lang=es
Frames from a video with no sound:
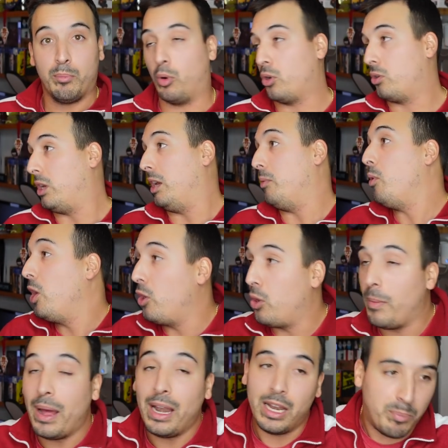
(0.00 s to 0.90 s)
porque
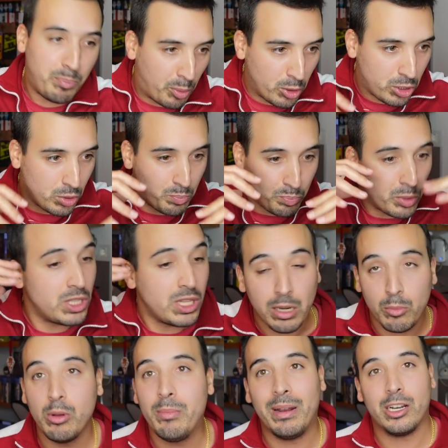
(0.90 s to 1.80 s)
bueno, vale, pues puedes
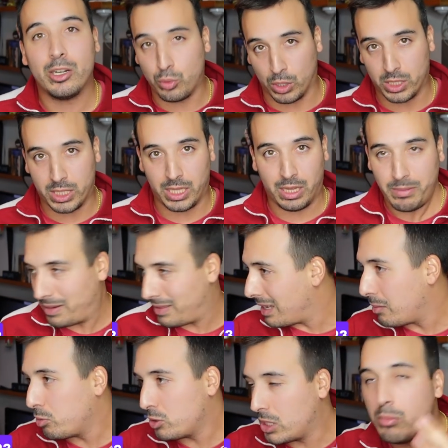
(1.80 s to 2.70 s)
tener muy mala suerte, de verdad
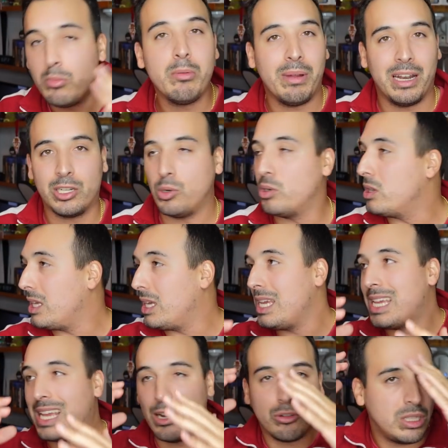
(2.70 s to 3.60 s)
que puedes tener muy mala suerte
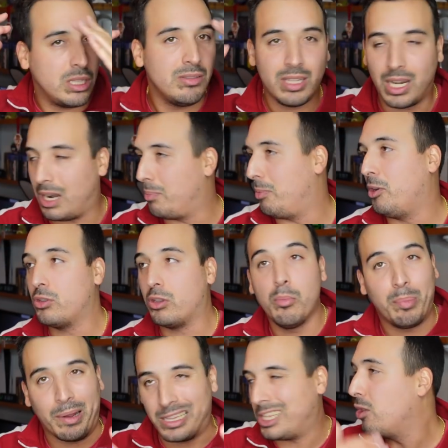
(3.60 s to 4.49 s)
y que no te entre la pelota
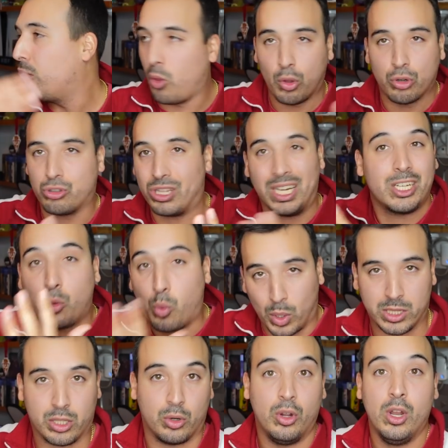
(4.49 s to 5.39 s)
un partido 2, 3,
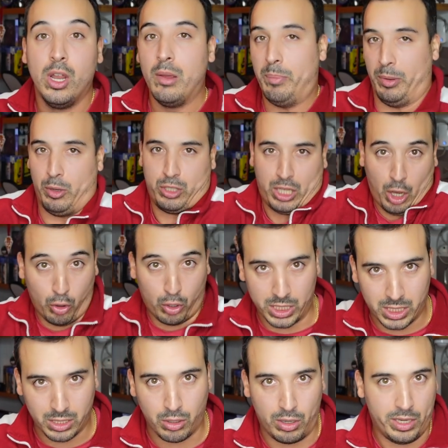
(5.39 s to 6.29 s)
4. Pero es que lo
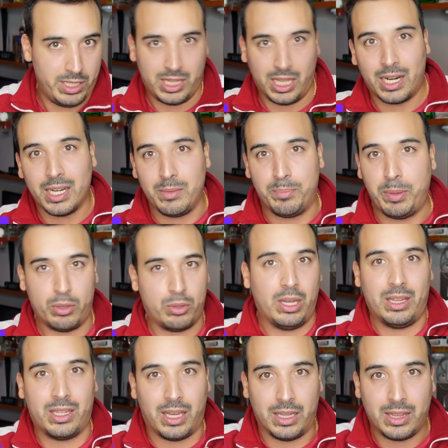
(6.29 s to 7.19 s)
que está, pero
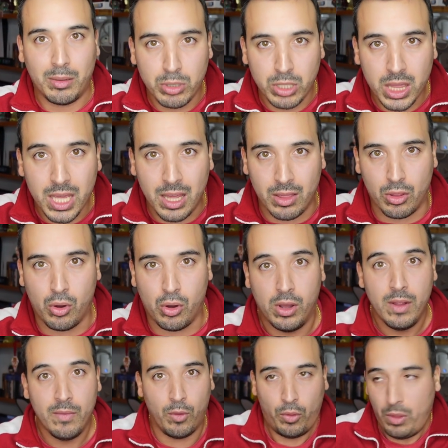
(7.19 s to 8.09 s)
¿qué, estamos
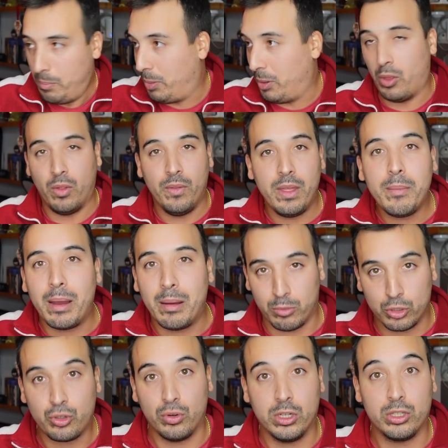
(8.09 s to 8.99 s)
haciendo? ¿Pero dónde
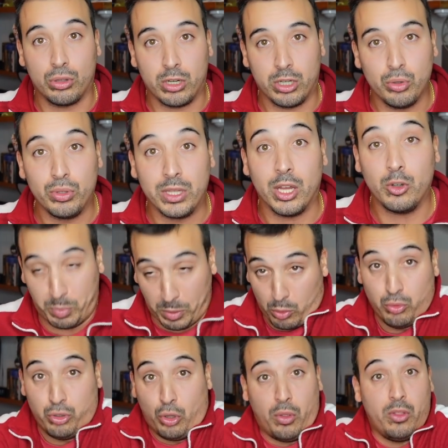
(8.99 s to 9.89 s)
vamos con estos resultados? Pregunto,